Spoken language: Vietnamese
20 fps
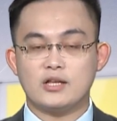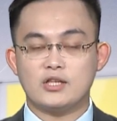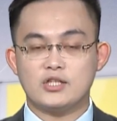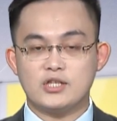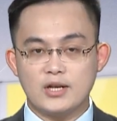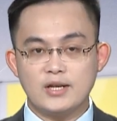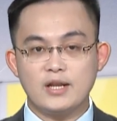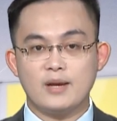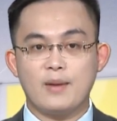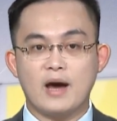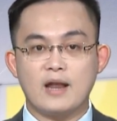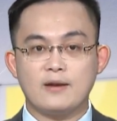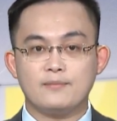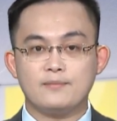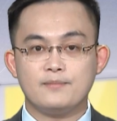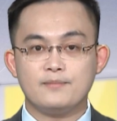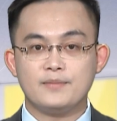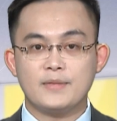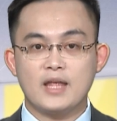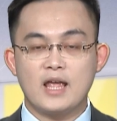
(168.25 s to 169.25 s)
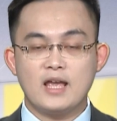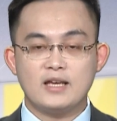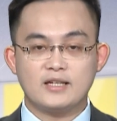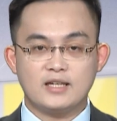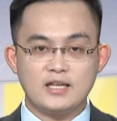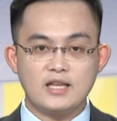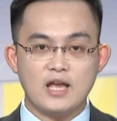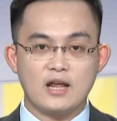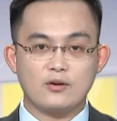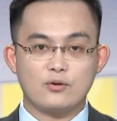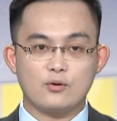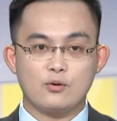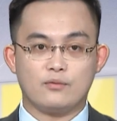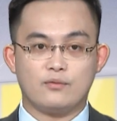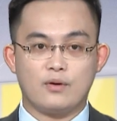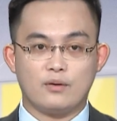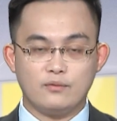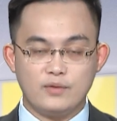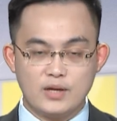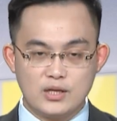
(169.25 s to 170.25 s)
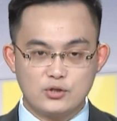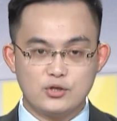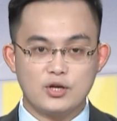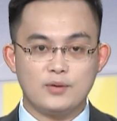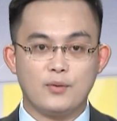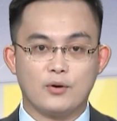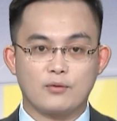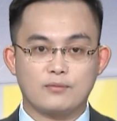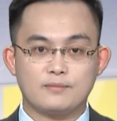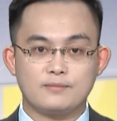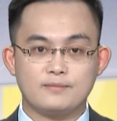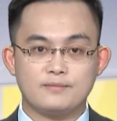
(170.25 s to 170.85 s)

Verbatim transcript: trên địa bàn. Ghi nhận của phóng viên chuyên mục.